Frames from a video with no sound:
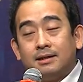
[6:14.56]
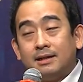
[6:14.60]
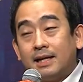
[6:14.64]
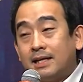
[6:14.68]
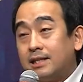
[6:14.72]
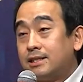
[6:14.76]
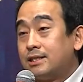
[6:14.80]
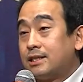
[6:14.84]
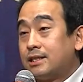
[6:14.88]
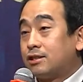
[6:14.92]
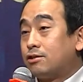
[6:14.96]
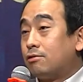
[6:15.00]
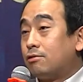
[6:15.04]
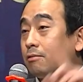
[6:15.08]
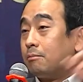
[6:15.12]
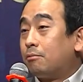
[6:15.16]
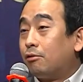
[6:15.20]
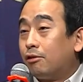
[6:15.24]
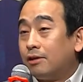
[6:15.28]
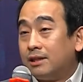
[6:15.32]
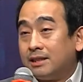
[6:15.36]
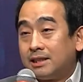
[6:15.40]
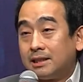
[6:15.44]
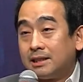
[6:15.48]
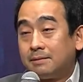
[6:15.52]
นั่นจึงส่งผ
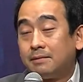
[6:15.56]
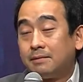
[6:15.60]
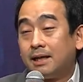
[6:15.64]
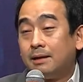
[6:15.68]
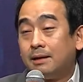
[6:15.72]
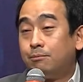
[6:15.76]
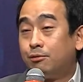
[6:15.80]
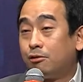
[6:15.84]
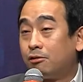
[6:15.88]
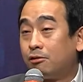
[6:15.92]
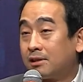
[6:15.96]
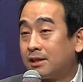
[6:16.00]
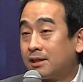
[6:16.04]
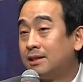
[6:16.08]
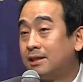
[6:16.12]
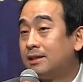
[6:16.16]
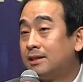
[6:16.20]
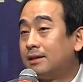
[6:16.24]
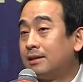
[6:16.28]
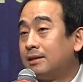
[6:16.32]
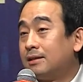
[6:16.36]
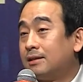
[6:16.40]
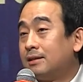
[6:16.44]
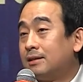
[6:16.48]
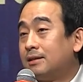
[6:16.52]
ลทำให้โบรกเกอ
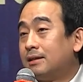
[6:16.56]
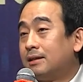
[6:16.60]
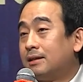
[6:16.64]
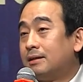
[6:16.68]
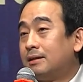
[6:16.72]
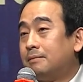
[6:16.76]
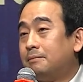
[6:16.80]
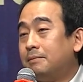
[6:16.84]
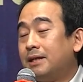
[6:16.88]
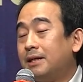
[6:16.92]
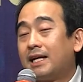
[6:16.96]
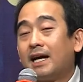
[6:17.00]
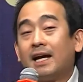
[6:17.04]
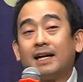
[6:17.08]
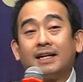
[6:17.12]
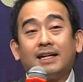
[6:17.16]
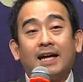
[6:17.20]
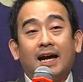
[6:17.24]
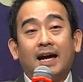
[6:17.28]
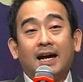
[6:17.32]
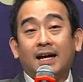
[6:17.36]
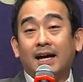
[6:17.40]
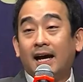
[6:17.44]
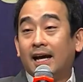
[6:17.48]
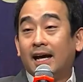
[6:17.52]
ร์มีการ
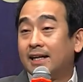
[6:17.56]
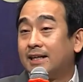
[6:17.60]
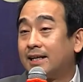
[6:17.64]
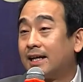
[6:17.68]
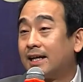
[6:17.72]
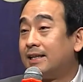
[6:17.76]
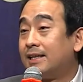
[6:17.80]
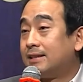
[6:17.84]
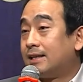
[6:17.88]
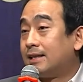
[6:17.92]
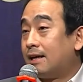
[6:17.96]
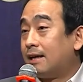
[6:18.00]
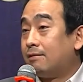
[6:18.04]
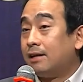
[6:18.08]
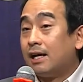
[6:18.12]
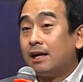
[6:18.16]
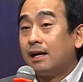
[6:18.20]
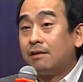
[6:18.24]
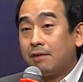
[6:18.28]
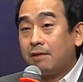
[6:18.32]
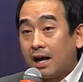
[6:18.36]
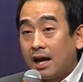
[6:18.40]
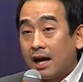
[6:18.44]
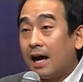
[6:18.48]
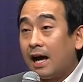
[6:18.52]
แข่งขันกันแต่เรื่อง
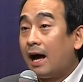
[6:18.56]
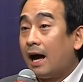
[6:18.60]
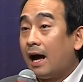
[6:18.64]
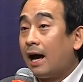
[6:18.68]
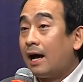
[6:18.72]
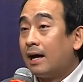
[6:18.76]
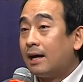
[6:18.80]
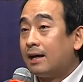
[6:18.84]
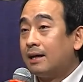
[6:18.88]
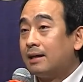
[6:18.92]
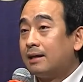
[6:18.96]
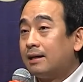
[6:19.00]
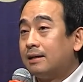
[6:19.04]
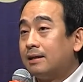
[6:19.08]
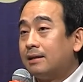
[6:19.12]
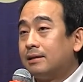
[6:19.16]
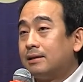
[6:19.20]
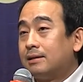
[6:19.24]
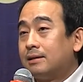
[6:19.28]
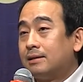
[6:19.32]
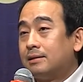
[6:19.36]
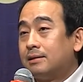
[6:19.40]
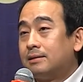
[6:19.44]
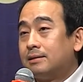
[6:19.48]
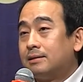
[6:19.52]
ราคา
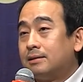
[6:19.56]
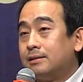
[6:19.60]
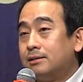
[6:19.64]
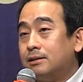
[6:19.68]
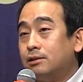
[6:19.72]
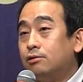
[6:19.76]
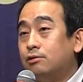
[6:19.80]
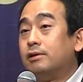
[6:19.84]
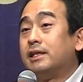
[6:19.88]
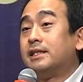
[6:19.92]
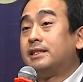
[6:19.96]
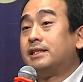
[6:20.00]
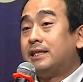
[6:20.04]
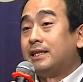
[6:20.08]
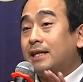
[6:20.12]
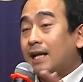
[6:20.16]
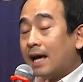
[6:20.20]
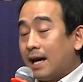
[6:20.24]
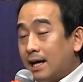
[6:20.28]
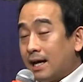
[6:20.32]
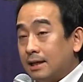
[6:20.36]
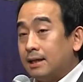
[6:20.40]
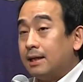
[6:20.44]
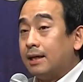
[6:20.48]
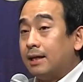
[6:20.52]
โดยที่
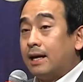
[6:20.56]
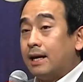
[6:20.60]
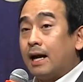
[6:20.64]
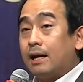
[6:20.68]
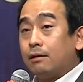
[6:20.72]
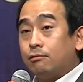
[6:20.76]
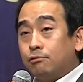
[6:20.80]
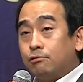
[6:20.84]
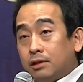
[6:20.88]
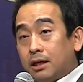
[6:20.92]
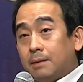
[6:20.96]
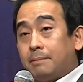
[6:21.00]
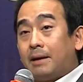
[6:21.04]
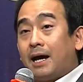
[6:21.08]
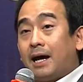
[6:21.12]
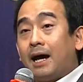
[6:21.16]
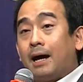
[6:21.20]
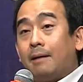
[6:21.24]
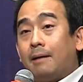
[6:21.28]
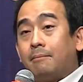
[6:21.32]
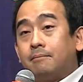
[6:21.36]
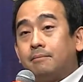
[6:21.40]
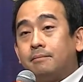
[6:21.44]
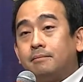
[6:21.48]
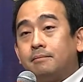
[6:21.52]
ละเลยด้านคุณภา
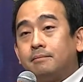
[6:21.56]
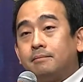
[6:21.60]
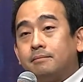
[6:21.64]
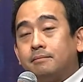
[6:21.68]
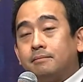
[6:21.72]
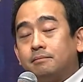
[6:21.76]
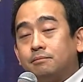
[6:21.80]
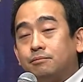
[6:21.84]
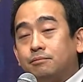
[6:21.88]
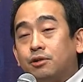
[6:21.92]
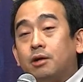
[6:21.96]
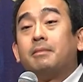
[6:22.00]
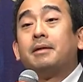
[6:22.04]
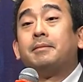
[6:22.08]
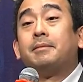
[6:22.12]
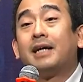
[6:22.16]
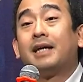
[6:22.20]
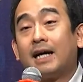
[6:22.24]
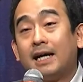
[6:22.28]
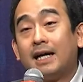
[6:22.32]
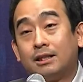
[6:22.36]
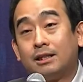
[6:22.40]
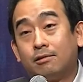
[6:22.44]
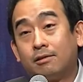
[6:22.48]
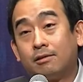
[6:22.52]
พเพราะไม่มี
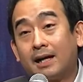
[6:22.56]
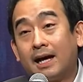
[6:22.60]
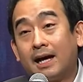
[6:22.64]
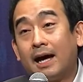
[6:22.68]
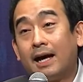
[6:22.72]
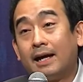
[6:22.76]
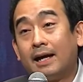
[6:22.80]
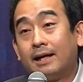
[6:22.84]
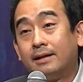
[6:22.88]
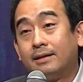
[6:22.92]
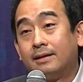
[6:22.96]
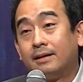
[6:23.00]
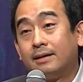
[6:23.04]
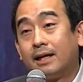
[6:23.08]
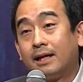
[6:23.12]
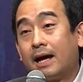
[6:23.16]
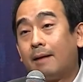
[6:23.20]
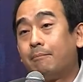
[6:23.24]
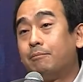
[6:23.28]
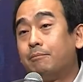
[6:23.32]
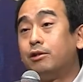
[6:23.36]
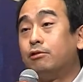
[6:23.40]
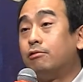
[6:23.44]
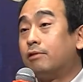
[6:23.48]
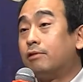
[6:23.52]
ใครต้องการนะค
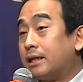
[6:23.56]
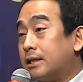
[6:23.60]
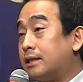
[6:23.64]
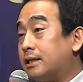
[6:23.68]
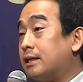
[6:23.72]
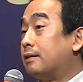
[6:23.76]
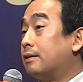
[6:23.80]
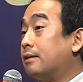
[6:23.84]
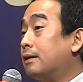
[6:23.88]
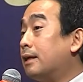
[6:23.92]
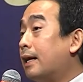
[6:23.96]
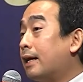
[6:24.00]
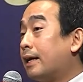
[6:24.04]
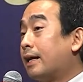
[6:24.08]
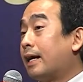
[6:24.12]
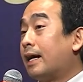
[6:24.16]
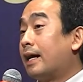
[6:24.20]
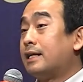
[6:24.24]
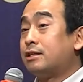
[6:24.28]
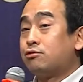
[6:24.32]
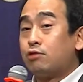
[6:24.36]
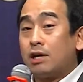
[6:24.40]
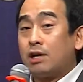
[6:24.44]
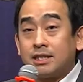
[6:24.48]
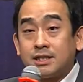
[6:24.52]
รับดูกันถึงเรื่องแค่
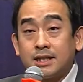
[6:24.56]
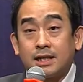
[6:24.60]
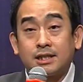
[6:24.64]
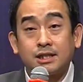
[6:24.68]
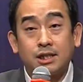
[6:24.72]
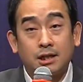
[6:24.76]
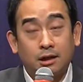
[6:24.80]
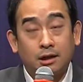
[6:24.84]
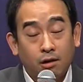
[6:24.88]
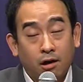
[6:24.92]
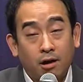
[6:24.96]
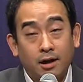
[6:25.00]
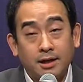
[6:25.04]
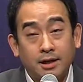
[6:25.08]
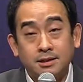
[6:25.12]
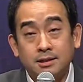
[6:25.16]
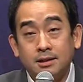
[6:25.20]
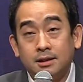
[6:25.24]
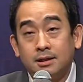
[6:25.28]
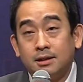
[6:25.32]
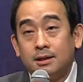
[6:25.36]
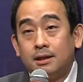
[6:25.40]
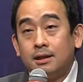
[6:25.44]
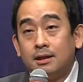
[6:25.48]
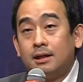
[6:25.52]
transaction cost
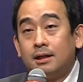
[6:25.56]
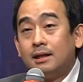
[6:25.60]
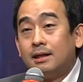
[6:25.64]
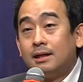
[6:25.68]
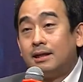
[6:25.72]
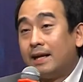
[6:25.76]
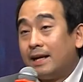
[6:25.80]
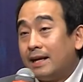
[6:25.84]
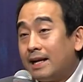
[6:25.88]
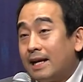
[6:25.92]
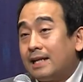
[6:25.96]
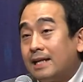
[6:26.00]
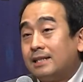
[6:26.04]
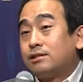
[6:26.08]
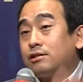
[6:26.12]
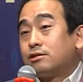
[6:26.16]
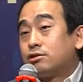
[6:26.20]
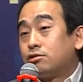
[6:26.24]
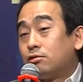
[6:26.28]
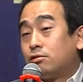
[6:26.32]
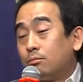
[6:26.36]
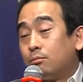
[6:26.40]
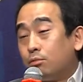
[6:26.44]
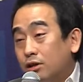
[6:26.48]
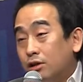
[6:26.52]
และนั่นจึง
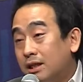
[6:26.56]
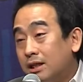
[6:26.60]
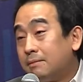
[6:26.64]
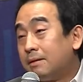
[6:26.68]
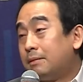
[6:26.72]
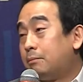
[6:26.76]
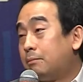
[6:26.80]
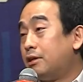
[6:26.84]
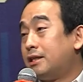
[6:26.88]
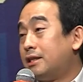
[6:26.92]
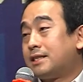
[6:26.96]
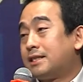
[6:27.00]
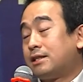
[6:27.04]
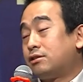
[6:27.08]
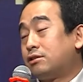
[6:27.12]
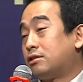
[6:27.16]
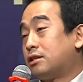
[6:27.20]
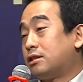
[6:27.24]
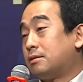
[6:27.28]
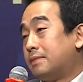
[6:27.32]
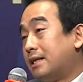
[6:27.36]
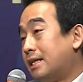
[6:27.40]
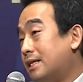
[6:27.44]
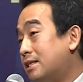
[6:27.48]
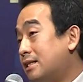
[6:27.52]
ส่งผลทำให้บริษัทจด
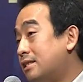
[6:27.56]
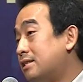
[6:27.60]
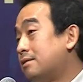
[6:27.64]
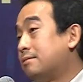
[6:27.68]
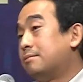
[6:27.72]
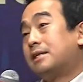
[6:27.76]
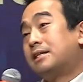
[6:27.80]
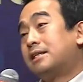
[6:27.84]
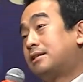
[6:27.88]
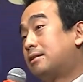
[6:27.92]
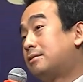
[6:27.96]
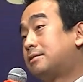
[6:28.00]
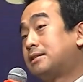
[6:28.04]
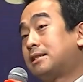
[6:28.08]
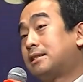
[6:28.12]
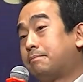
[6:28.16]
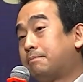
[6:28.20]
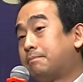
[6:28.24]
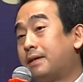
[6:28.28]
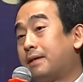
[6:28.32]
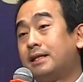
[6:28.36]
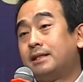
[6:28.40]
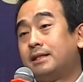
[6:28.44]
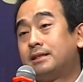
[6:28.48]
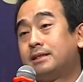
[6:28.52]
ทะเบียนจึงไม่ต้อง
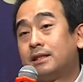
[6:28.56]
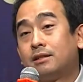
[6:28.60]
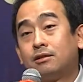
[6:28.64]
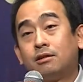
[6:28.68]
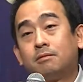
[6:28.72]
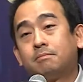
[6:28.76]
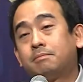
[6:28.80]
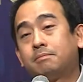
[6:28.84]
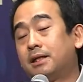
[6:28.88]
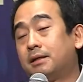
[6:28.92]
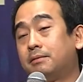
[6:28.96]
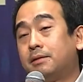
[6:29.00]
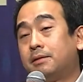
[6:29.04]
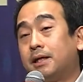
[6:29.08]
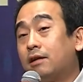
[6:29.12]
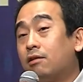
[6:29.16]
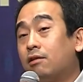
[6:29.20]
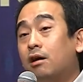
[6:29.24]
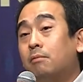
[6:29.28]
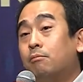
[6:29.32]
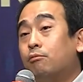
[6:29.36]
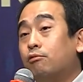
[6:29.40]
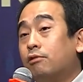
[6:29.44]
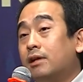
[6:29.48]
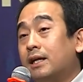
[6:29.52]
จำเป็นที่จะต้องเปิดเผย
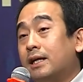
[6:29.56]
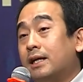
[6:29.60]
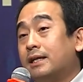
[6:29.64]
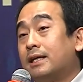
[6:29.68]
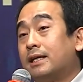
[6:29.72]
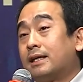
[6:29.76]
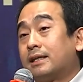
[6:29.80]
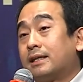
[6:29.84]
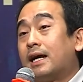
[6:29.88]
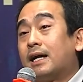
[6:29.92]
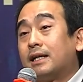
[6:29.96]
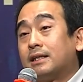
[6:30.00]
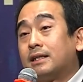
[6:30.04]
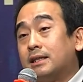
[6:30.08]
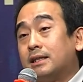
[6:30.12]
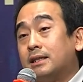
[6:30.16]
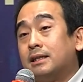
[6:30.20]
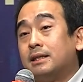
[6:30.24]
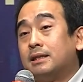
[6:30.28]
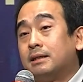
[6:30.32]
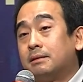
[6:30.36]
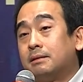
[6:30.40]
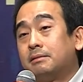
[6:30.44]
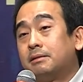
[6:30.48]
ข้อมูลอะไรต่างๆที่